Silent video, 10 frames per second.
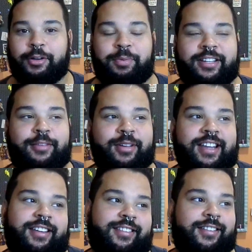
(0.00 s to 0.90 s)
eu percebo que
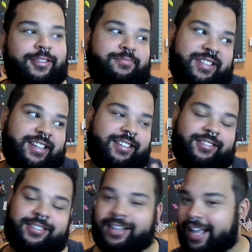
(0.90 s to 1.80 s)
eles estão me deixando
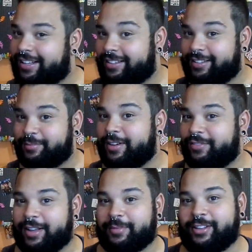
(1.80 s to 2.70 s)
de lado, assim, pra
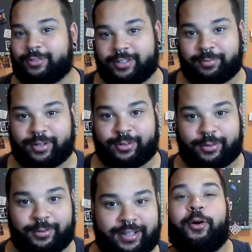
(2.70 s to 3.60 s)
ficar mais com outra
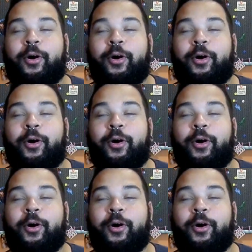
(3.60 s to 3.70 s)
pessoa.